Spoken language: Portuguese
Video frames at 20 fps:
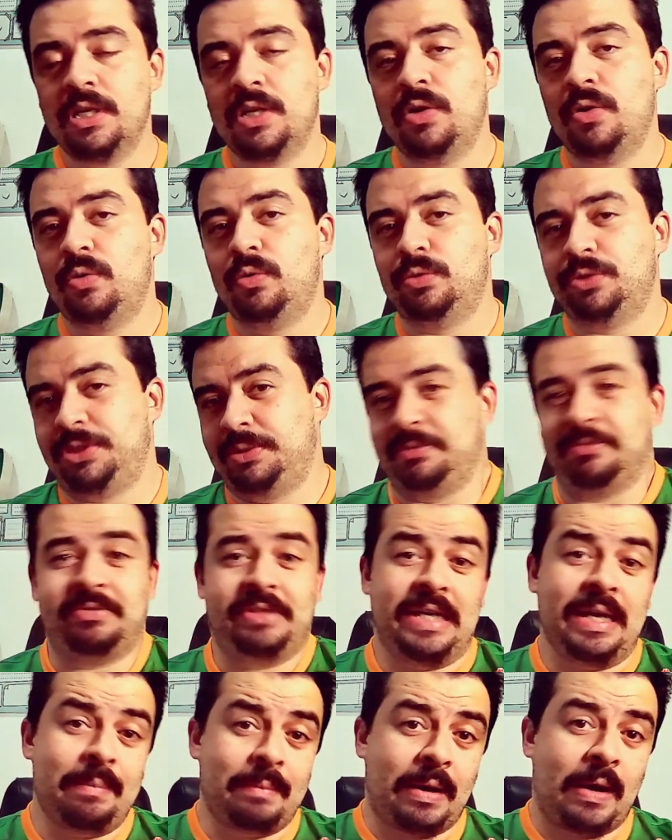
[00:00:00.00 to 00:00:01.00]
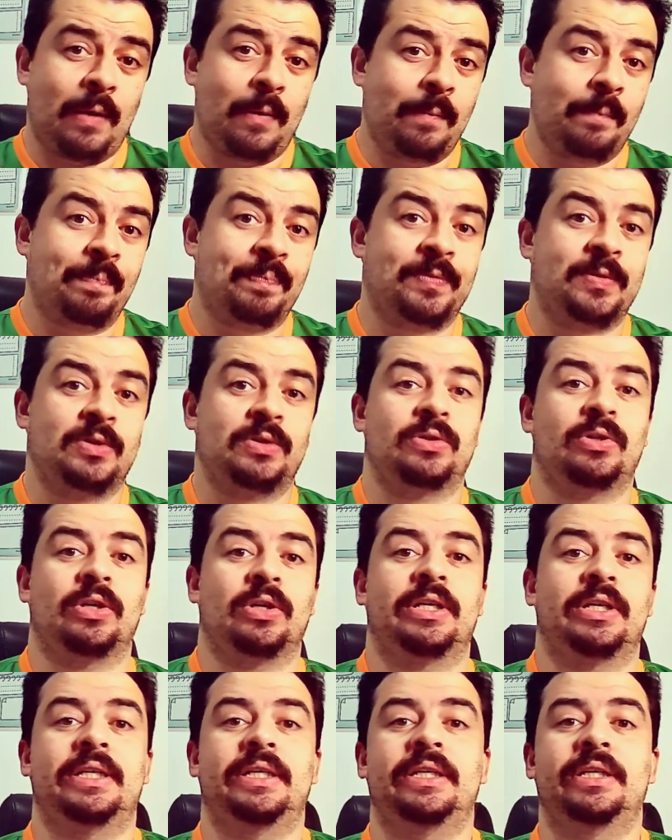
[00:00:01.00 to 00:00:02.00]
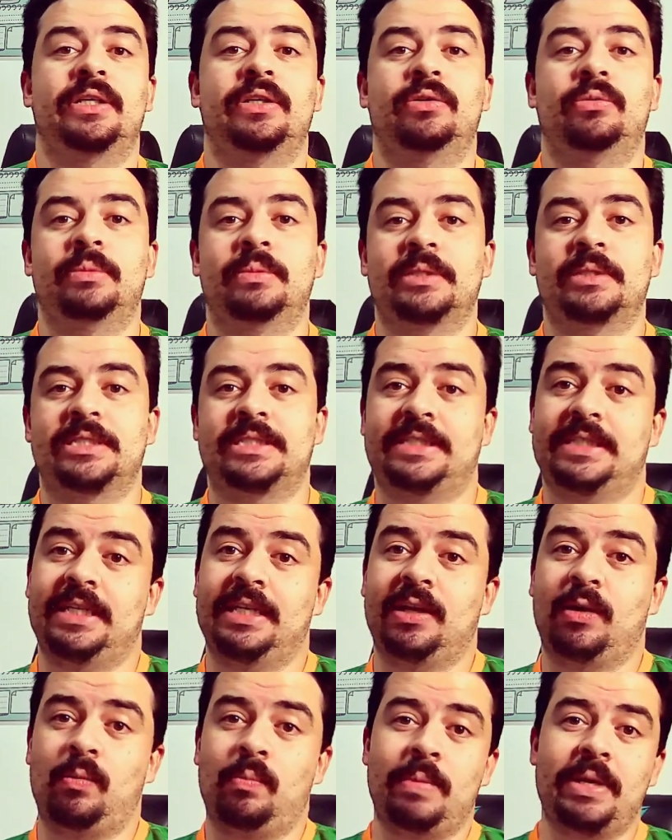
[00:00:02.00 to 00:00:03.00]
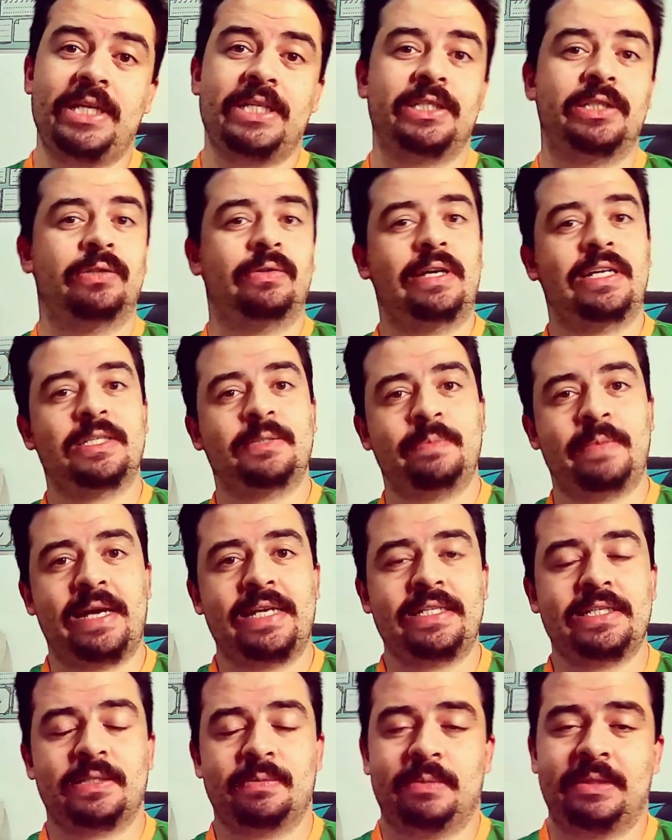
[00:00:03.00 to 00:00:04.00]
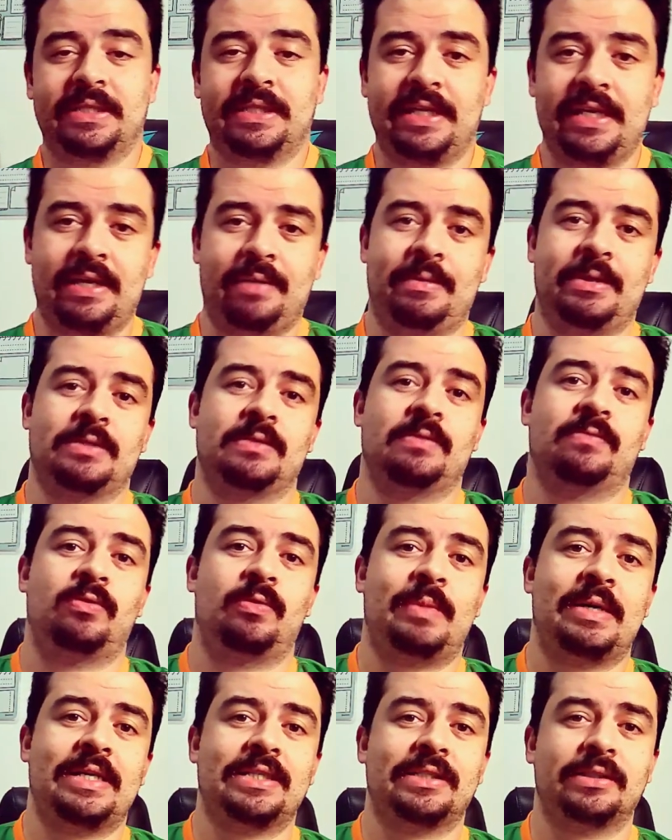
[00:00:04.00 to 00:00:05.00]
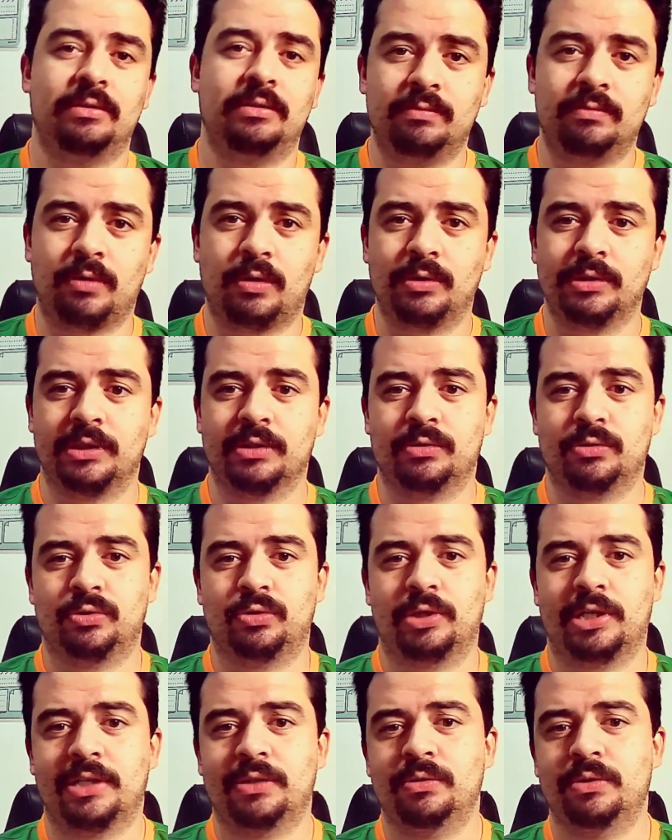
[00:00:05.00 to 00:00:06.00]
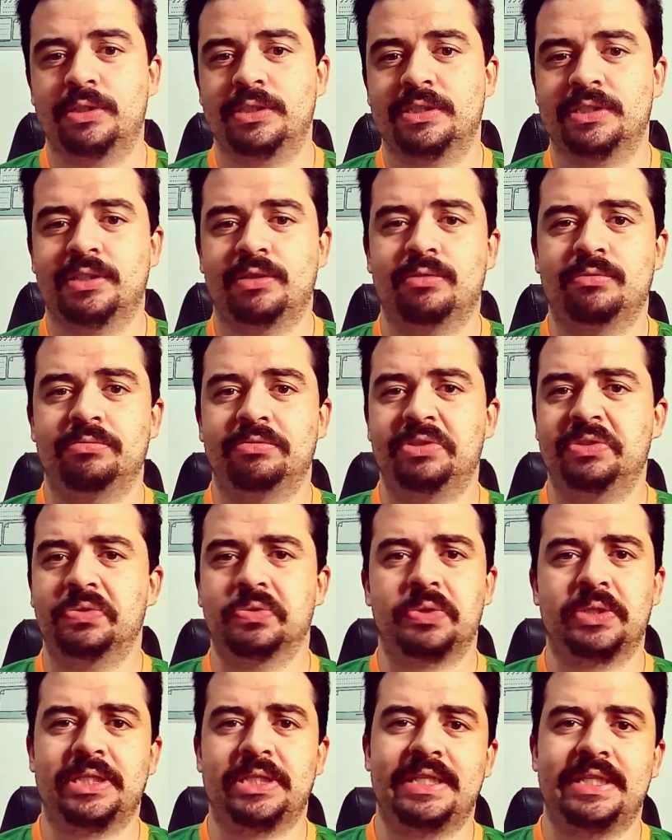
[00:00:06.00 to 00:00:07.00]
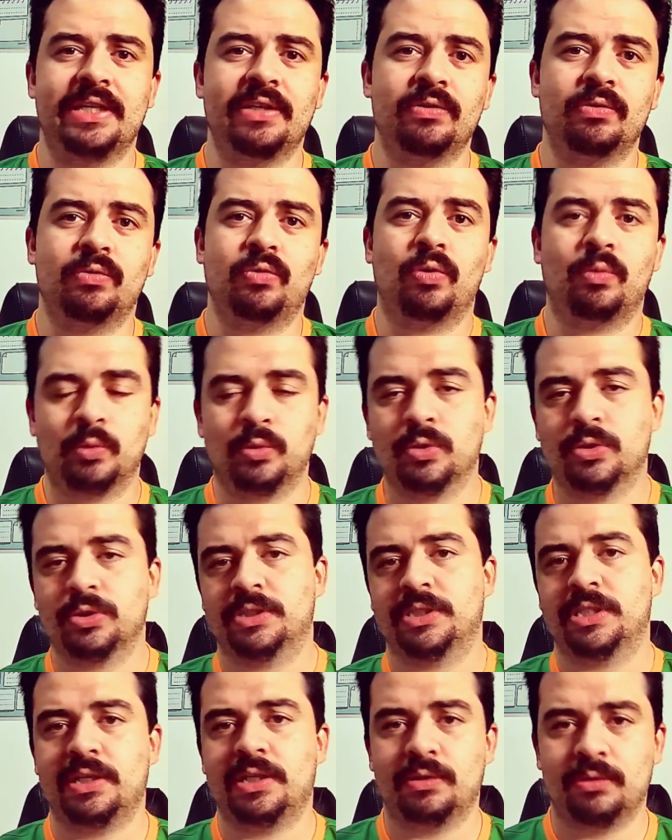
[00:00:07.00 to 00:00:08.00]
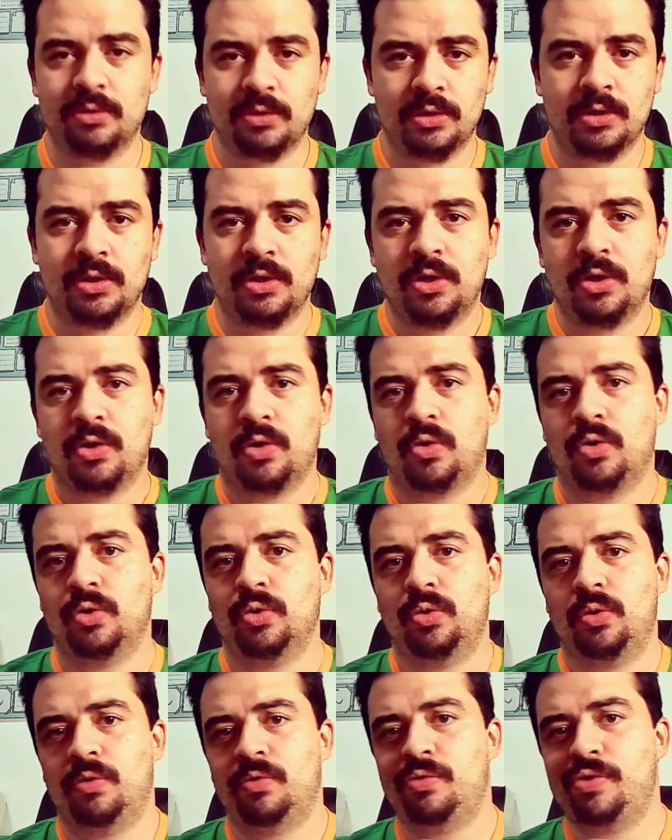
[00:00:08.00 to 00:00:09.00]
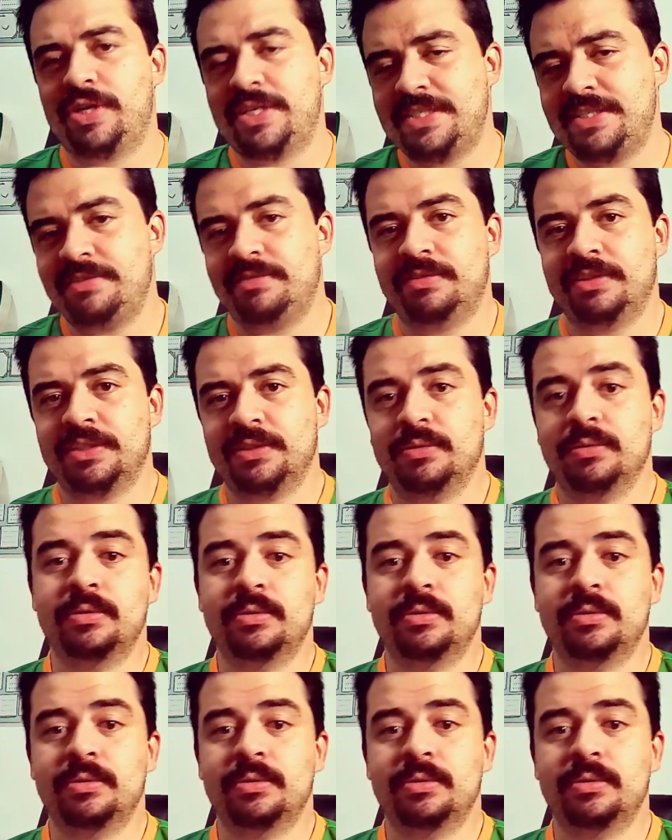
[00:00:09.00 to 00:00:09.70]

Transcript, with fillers: O time vinha mal, só que o Mancini não mexeu nas peças, mantém a mesma formação, volta com jogadores que não vinham rendendo, como Toscano, Rodolfo e Azevedo.